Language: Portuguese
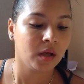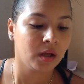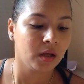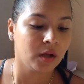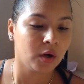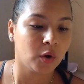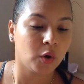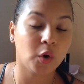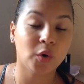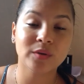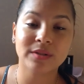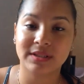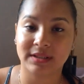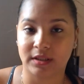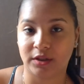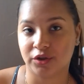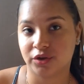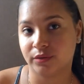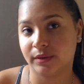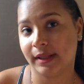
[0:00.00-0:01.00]
Ou
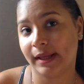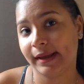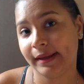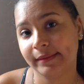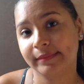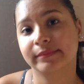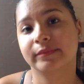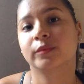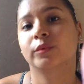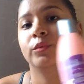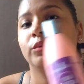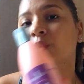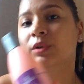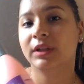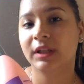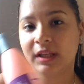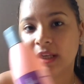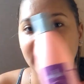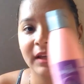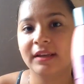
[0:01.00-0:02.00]
seja, né, o
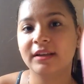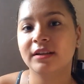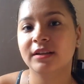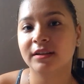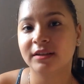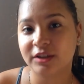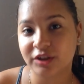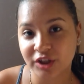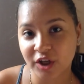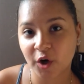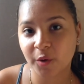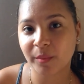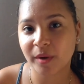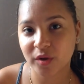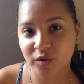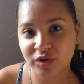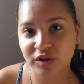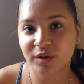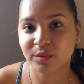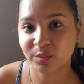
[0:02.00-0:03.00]
que geralmente
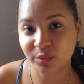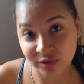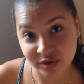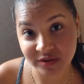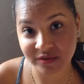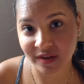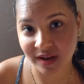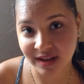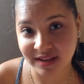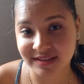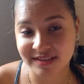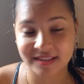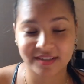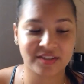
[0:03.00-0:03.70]
os shampoos fazem,